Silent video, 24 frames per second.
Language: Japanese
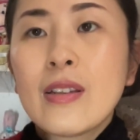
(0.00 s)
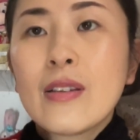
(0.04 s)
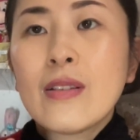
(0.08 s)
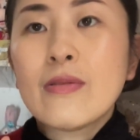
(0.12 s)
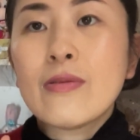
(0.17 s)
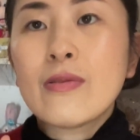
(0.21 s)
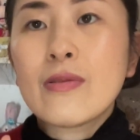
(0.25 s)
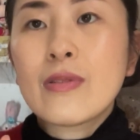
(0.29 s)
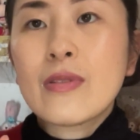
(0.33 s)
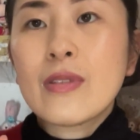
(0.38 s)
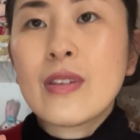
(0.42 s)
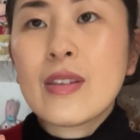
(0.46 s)

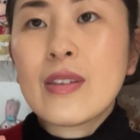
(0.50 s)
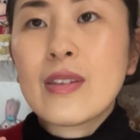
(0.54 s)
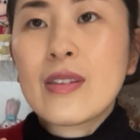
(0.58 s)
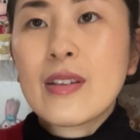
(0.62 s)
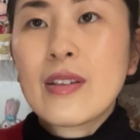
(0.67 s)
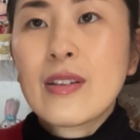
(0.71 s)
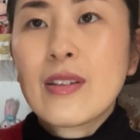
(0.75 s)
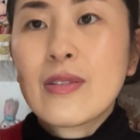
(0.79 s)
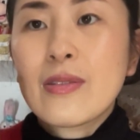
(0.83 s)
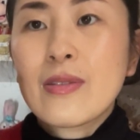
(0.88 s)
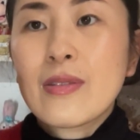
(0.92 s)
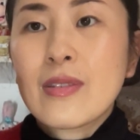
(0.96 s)
売ってた
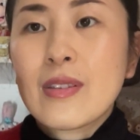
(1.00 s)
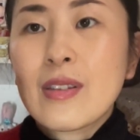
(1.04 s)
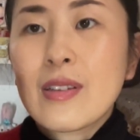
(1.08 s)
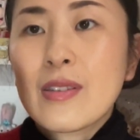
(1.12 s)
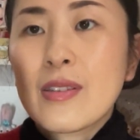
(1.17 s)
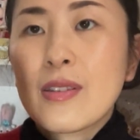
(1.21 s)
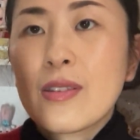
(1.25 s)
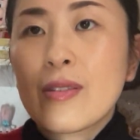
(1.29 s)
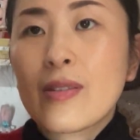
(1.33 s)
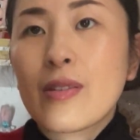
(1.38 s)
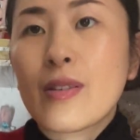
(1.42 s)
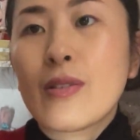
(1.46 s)
やつなん
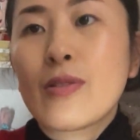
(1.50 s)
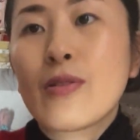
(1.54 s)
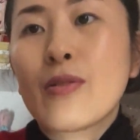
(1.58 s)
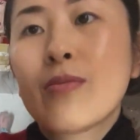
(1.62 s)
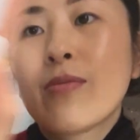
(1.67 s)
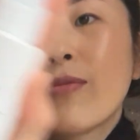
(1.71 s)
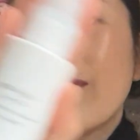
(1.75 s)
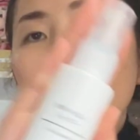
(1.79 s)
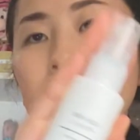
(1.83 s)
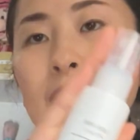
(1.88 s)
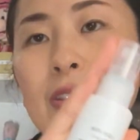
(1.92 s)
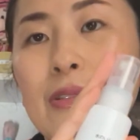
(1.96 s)
ですけど
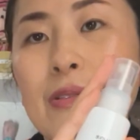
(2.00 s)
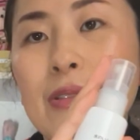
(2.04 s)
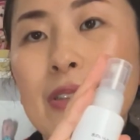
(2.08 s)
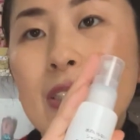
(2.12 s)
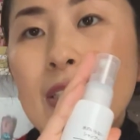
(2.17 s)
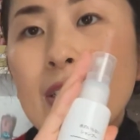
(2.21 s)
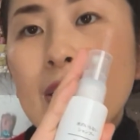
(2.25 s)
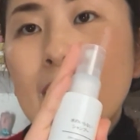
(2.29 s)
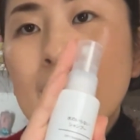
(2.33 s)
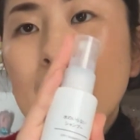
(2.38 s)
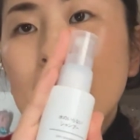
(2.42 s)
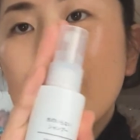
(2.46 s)
無印
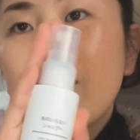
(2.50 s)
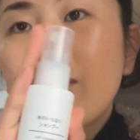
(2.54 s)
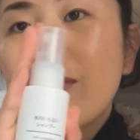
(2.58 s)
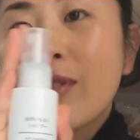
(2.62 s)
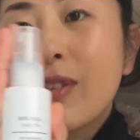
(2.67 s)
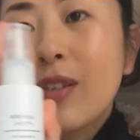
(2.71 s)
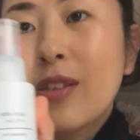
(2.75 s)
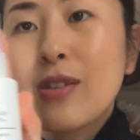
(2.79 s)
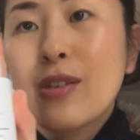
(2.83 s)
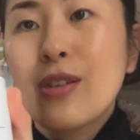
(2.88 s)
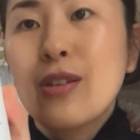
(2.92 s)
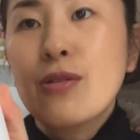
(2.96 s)
からも
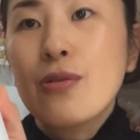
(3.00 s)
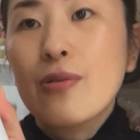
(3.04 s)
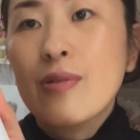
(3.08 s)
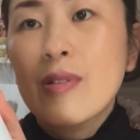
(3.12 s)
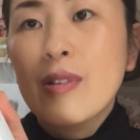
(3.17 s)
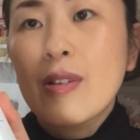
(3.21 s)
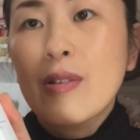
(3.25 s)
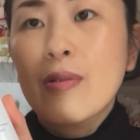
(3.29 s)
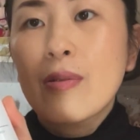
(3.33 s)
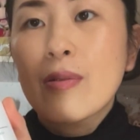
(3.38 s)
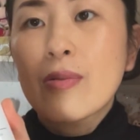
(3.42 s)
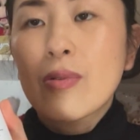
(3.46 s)
出てるっ
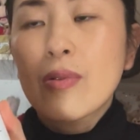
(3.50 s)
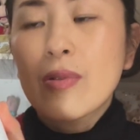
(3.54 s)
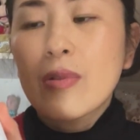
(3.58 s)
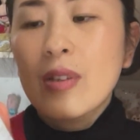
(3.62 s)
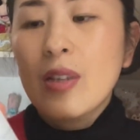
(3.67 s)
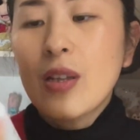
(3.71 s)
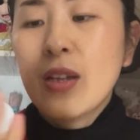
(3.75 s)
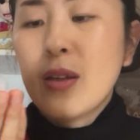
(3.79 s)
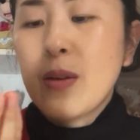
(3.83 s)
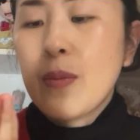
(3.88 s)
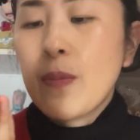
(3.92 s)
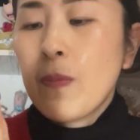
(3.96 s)
てこと
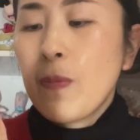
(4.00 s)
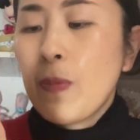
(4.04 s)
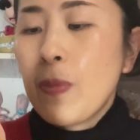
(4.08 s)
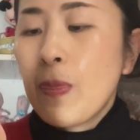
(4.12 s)
で